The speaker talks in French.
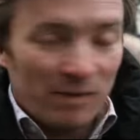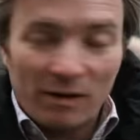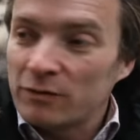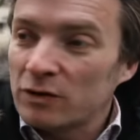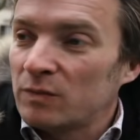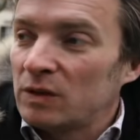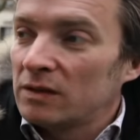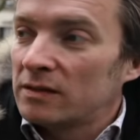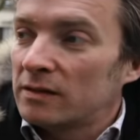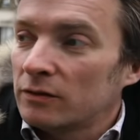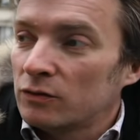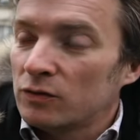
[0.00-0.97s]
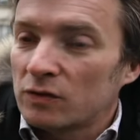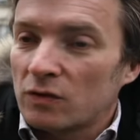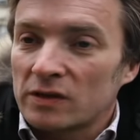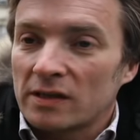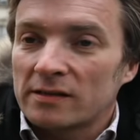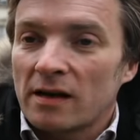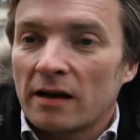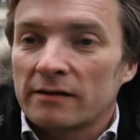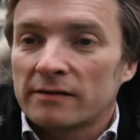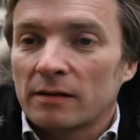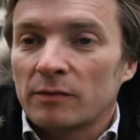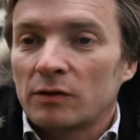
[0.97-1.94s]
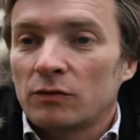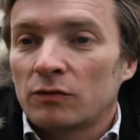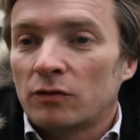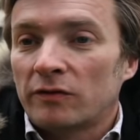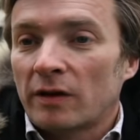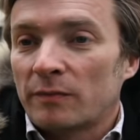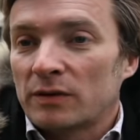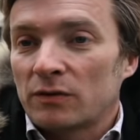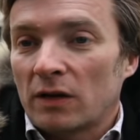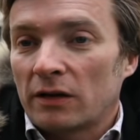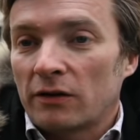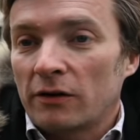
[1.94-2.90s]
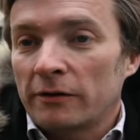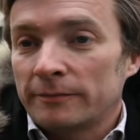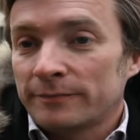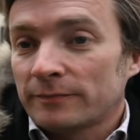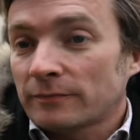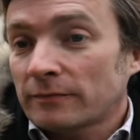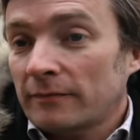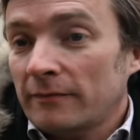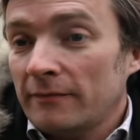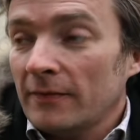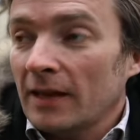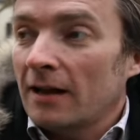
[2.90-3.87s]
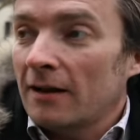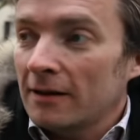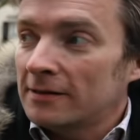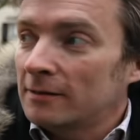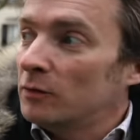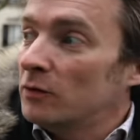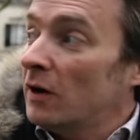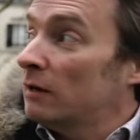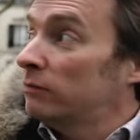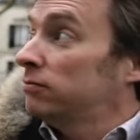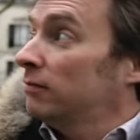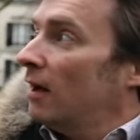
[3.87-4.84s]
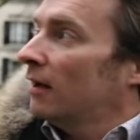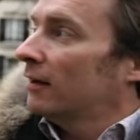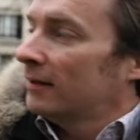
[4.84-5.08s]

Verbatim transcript: Parfois, je me dis que c'est juste quand ça s'arrête 5 minutes de taper sur la gueule. Ah bah, c'est le bonheur. Ah.